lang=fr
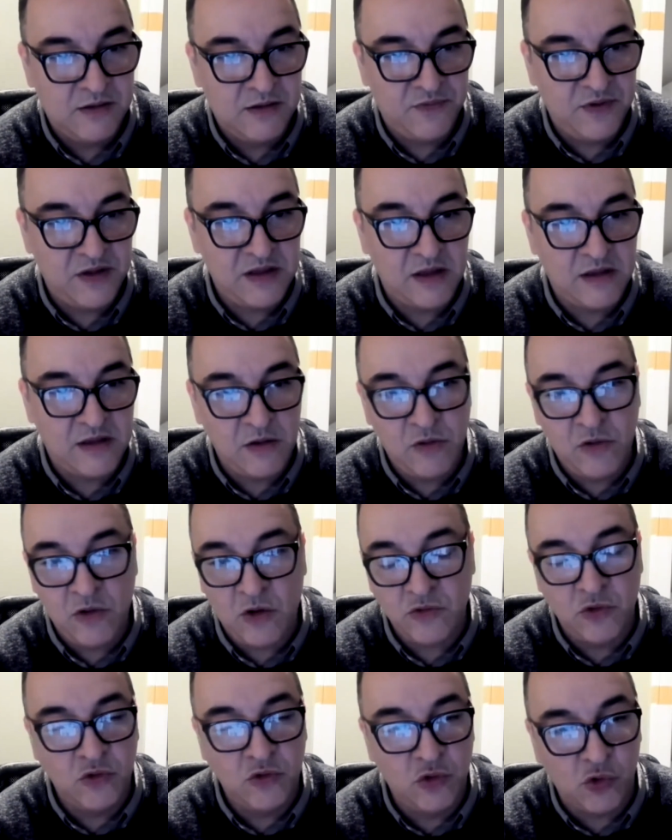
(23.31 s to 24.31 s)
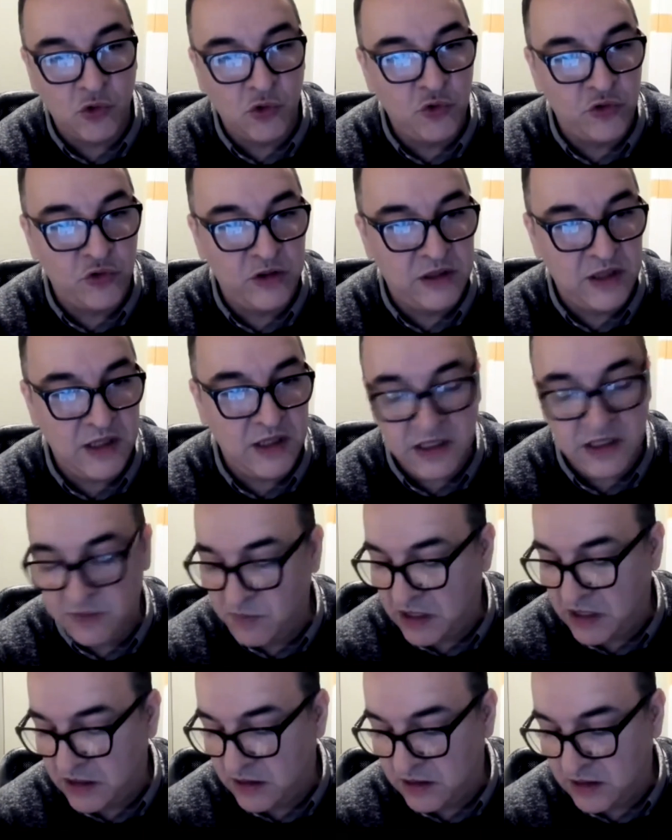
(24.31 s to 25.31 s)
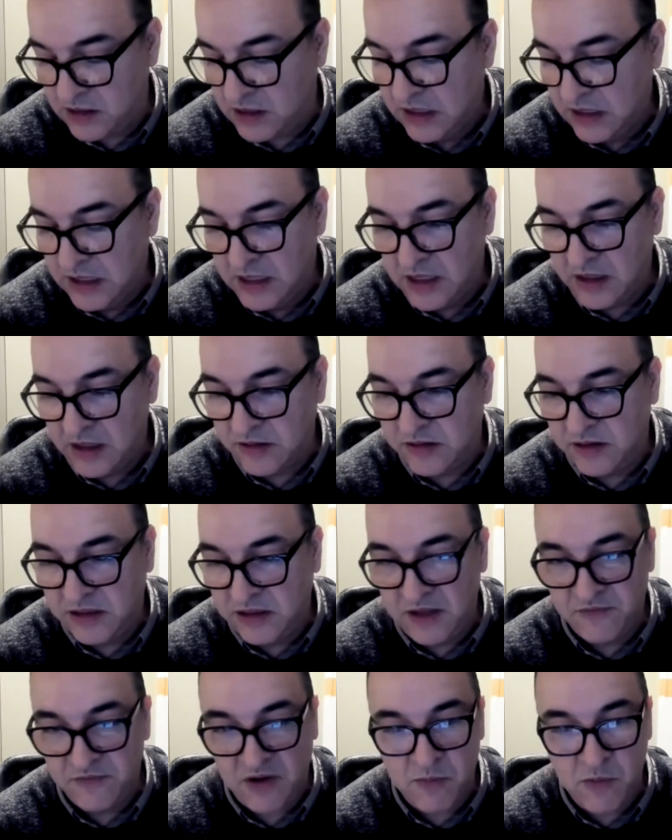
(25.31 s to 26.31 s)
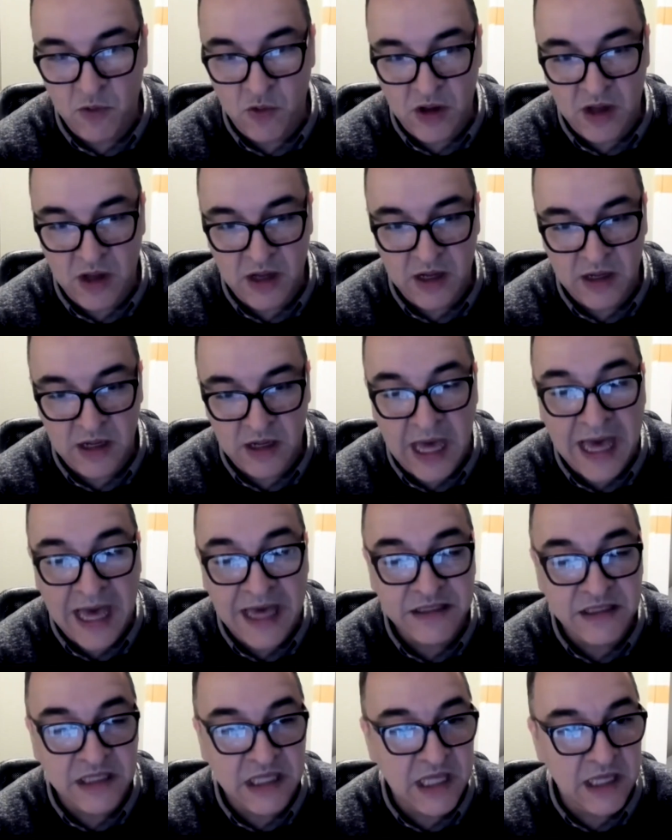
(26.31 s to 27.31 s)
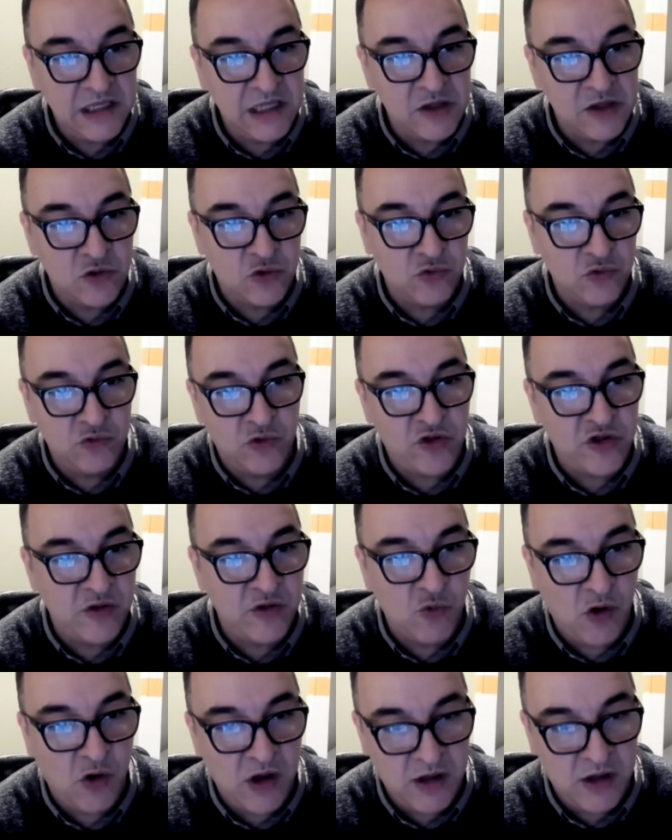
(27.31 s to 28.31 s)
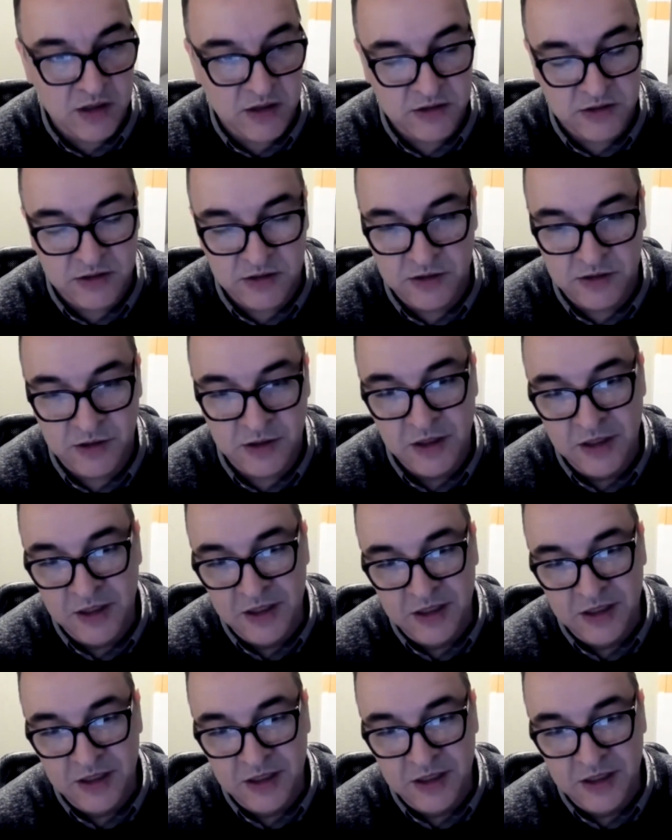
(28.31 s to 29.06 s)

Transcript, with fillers: en fait, c'était une sorte de curiosité qui m'a incité vraiment à, hacker des jeux chez moi, euh,